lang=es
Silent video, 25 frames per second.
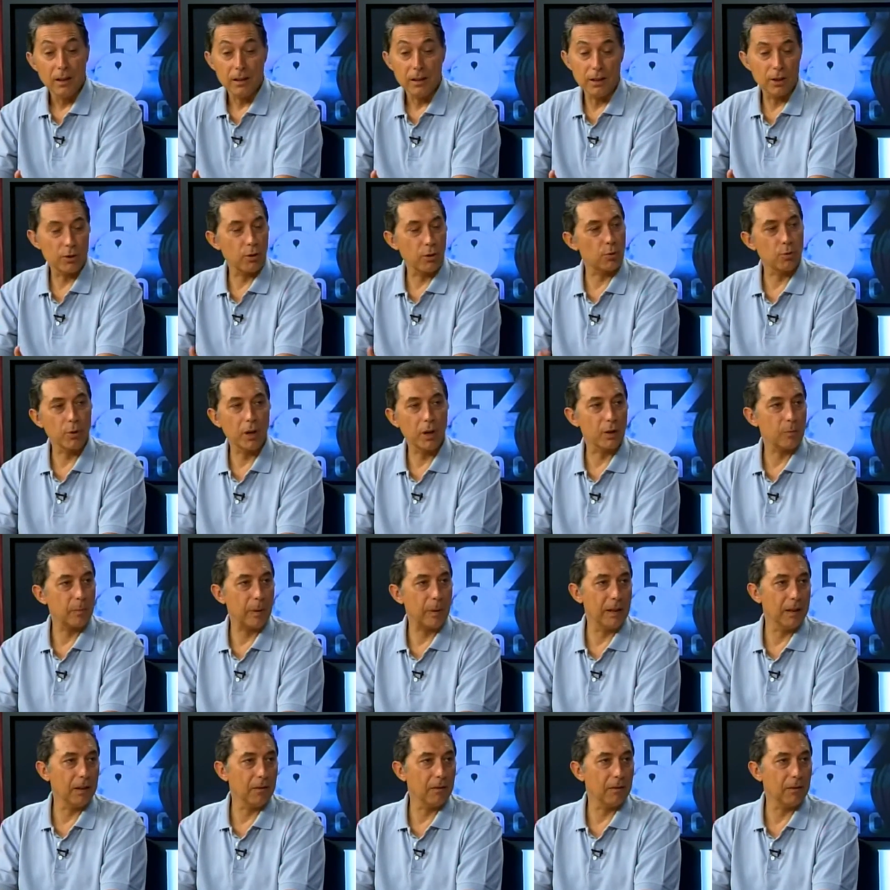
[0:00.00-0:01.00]
Y eso es una
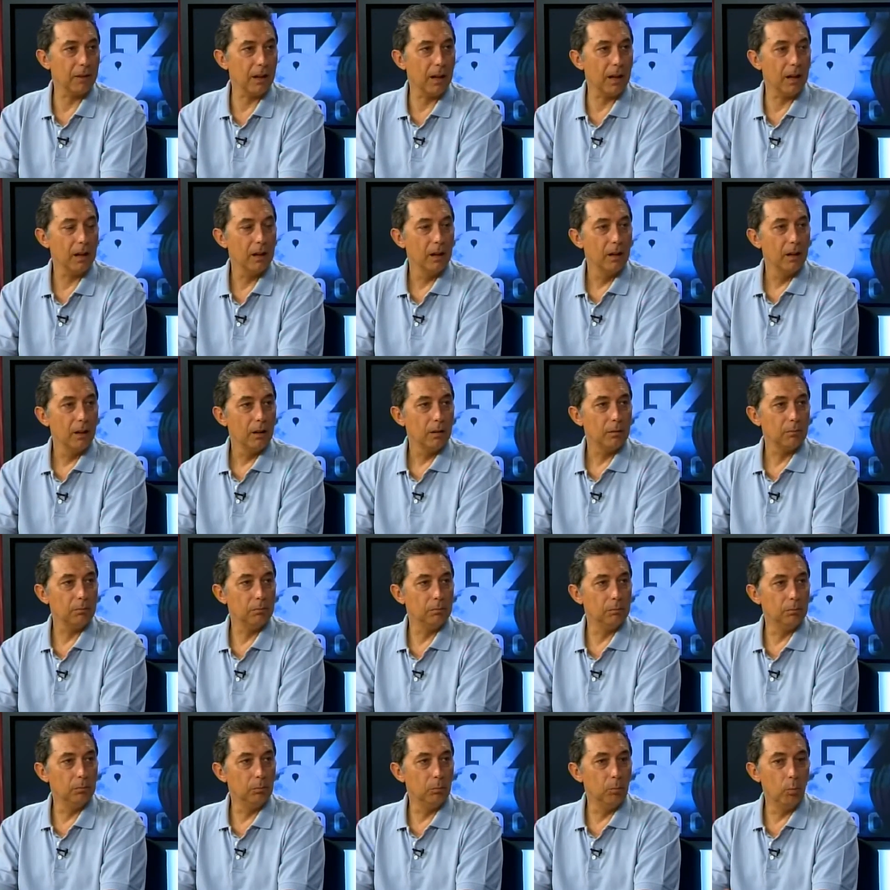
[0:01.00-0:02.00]
experiencia
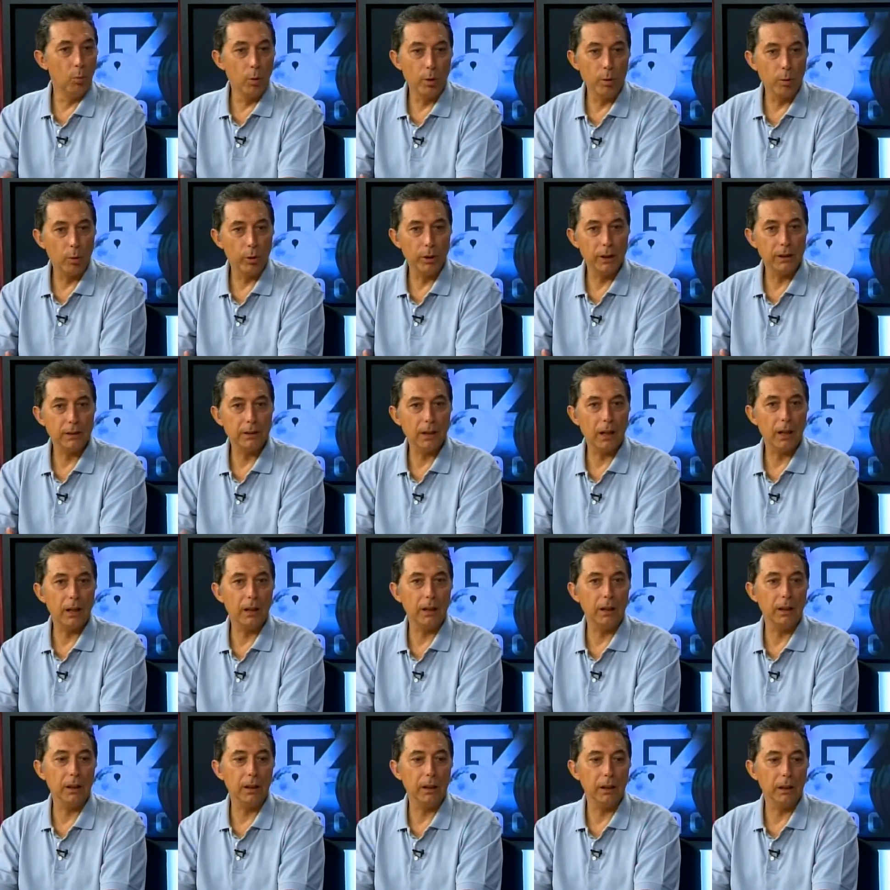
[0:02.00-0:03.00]
mm, muy
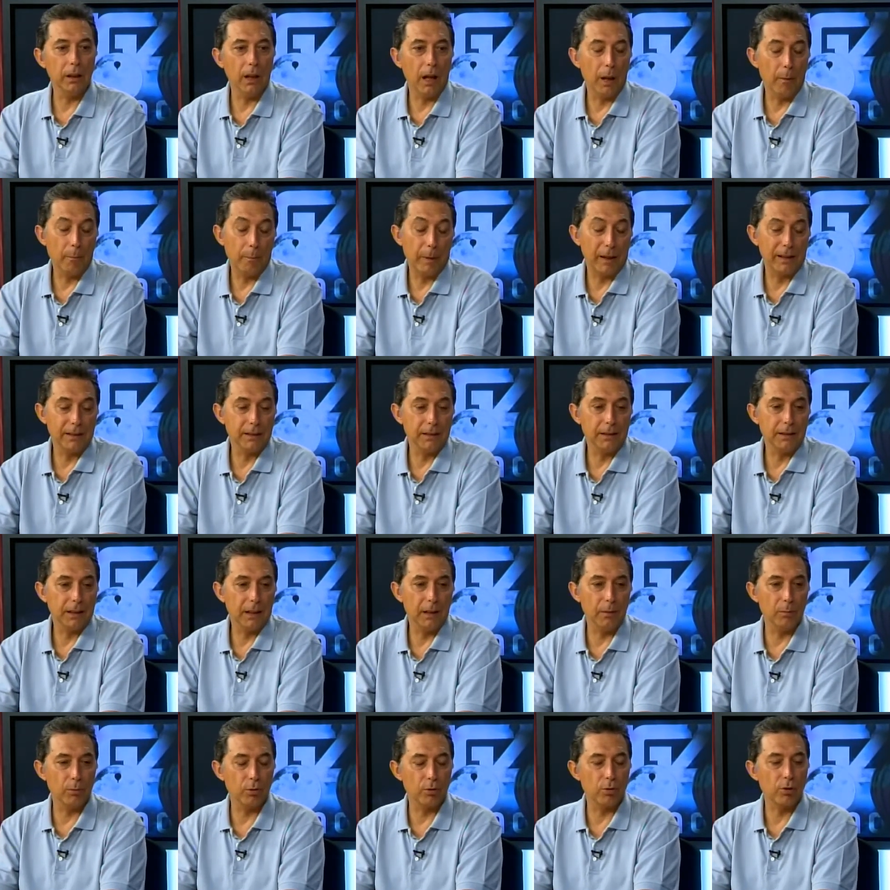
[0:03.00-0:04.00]
bonita y aparte
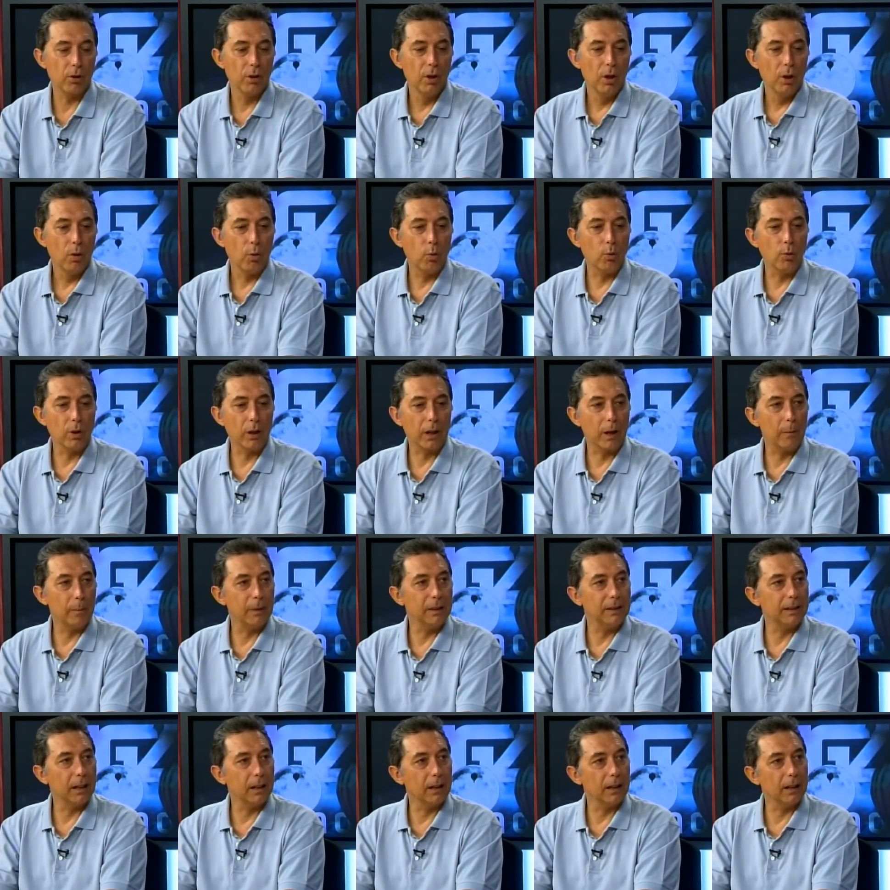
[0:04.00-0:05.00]
tenemos un
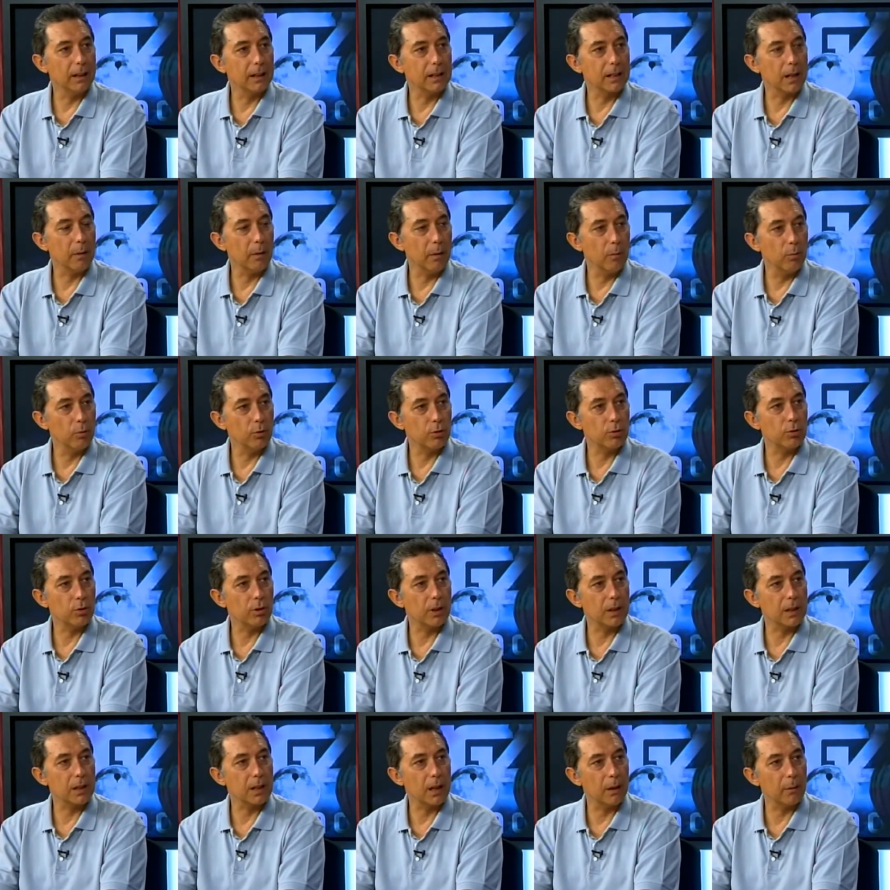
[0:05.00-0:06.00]
capitán que sabe
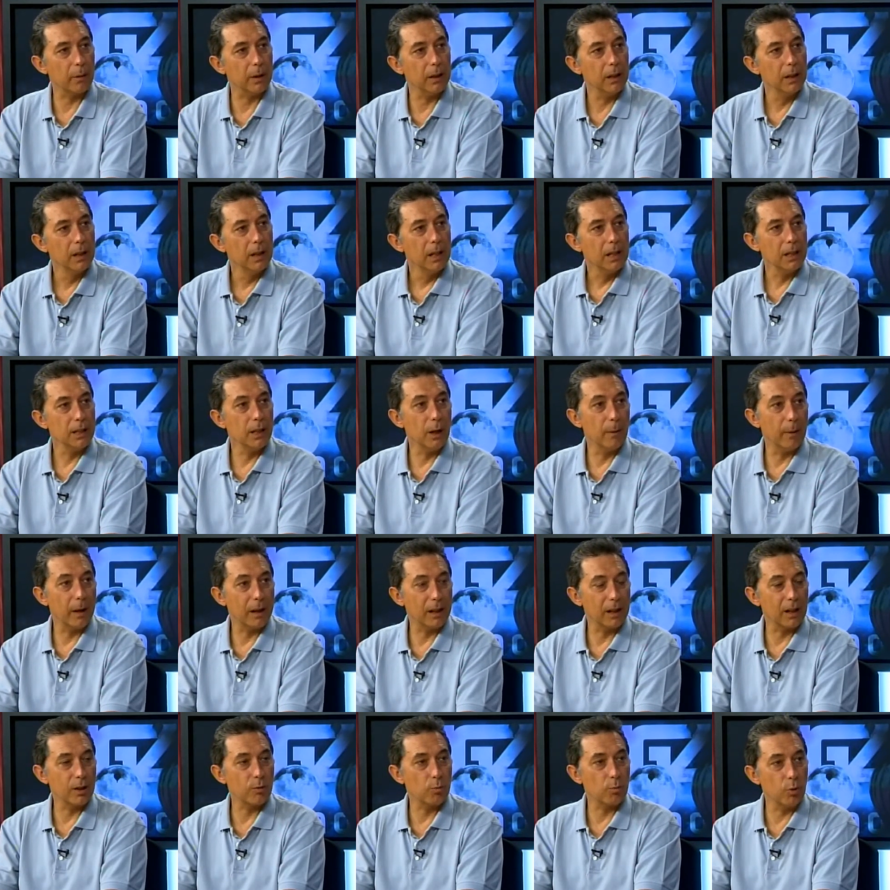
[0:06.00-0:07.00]
mucho, que sabe
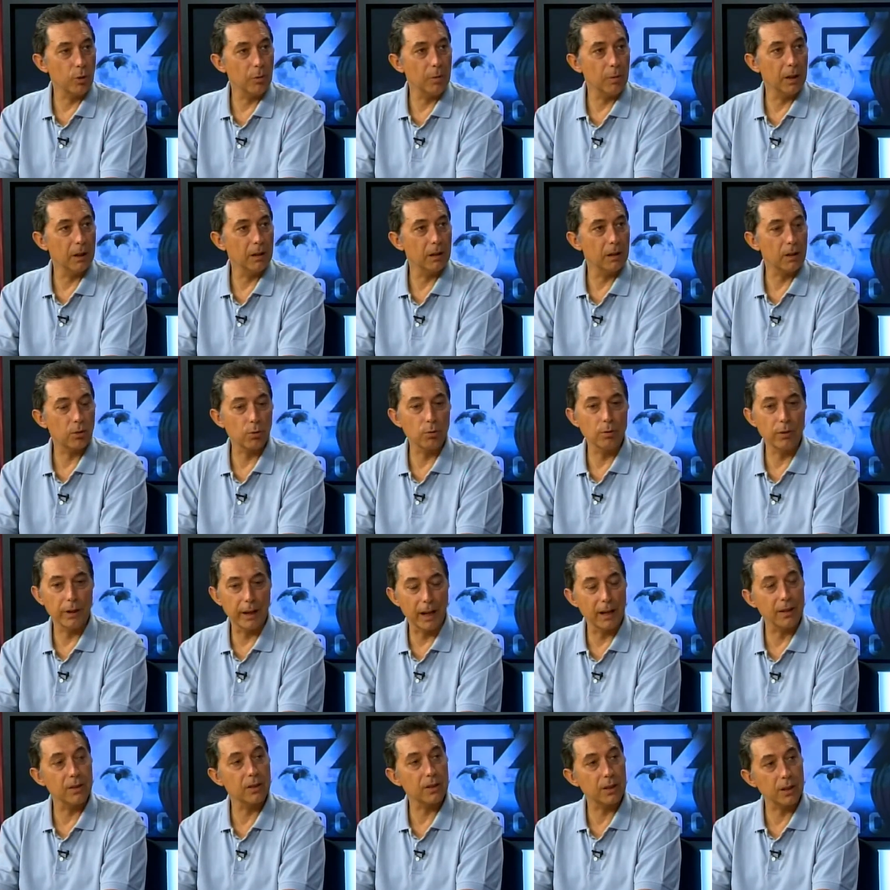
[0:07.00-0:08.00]
llevarles muy bien, es un
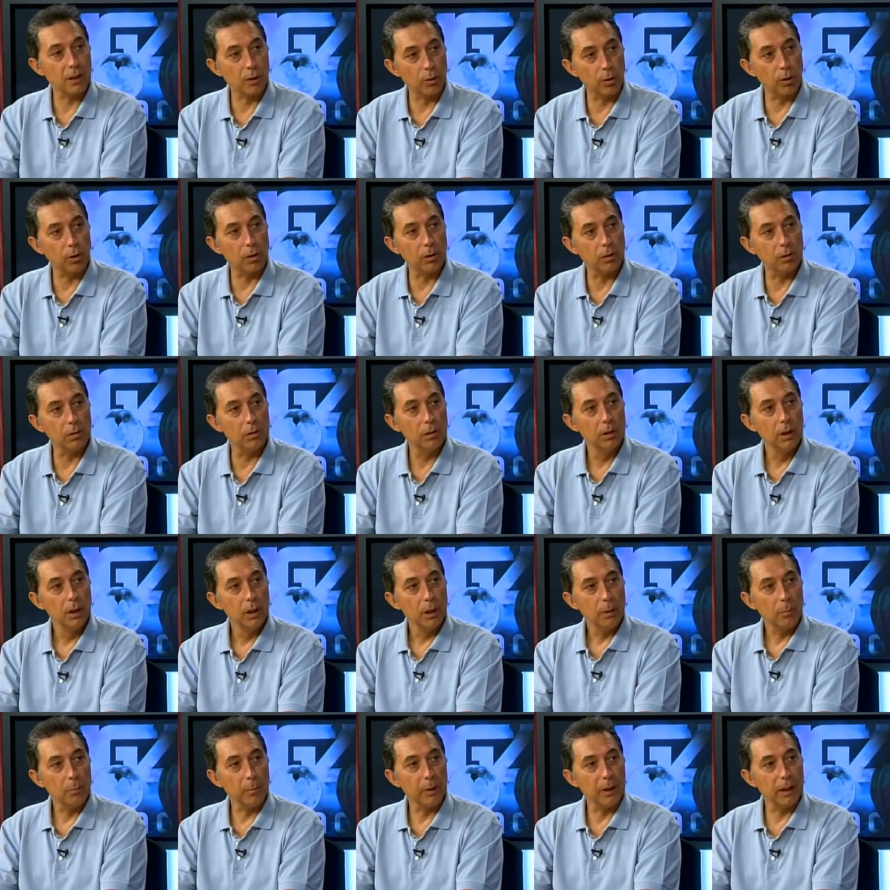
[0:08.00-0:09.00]
gran psicólogo,
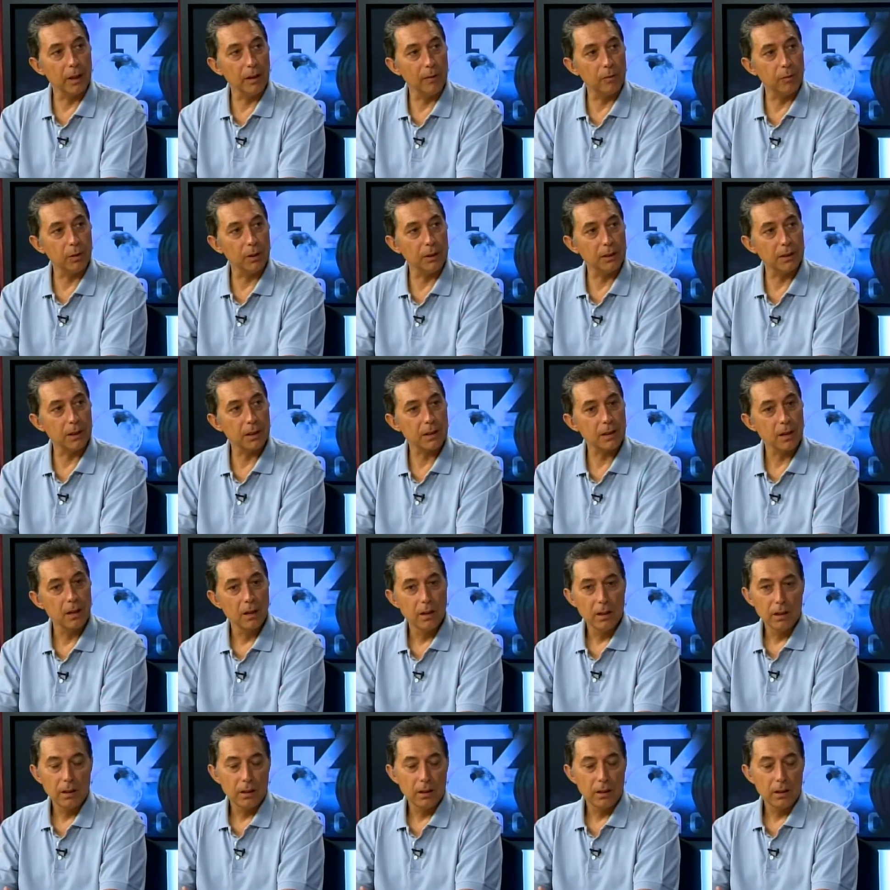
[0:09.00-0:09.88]
Miguel Fuentes,